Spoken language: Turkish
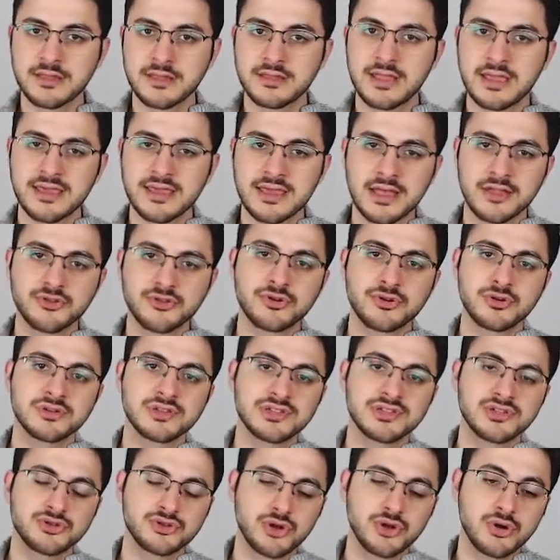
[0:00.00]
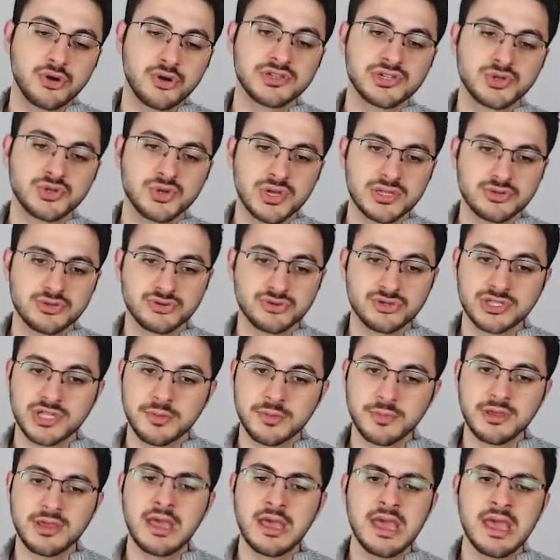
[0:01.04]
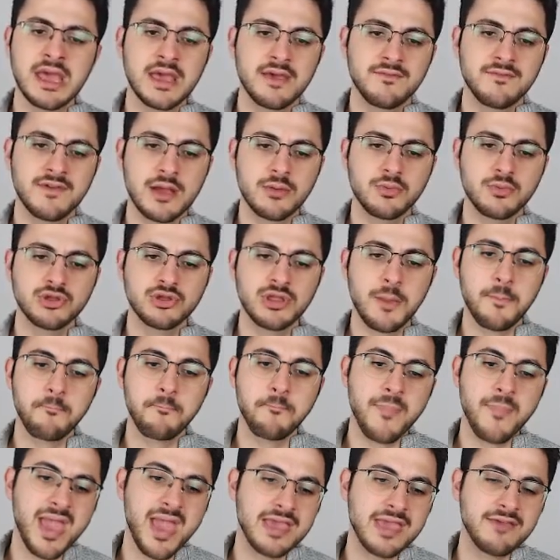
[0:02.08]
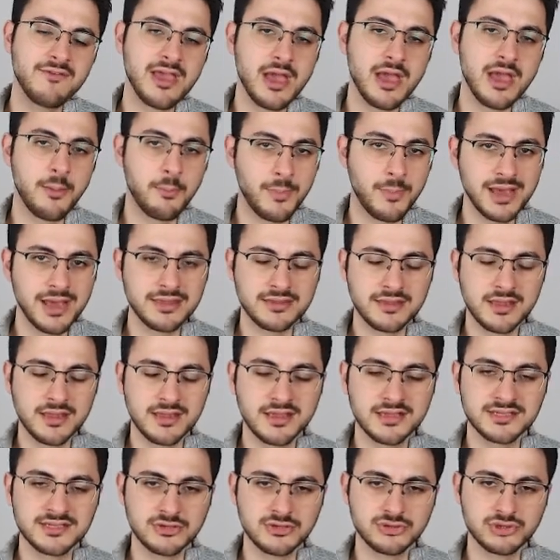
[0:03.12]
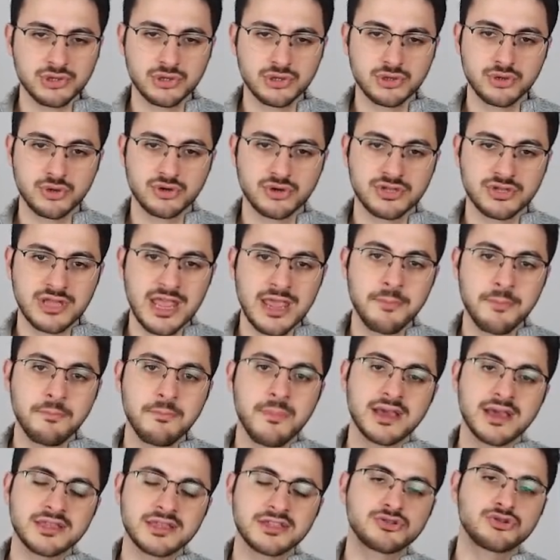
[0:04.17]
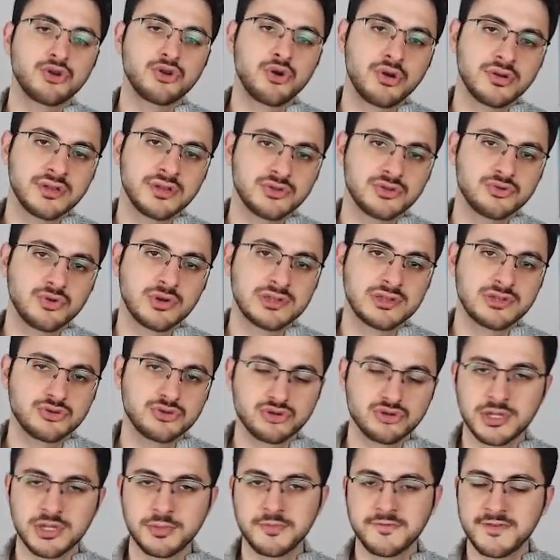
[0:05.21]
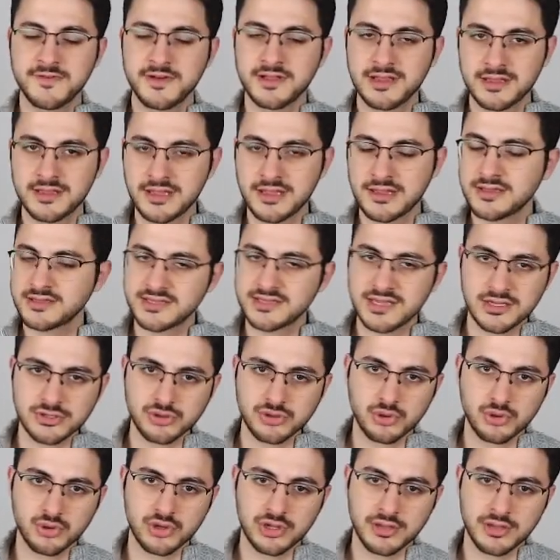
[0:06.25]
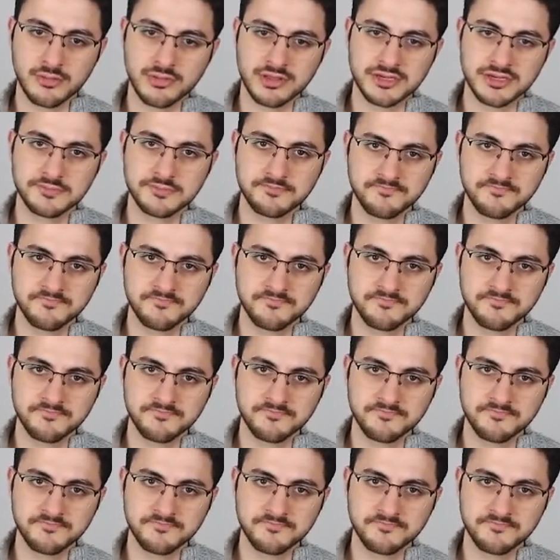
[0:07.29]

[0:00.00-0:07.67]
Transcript: They can turn, in, turn into a tsunami. Veya burada may veya might dediyseniz o da doğru. They might turn into a tsunami falan dediyseniz o da olabilir.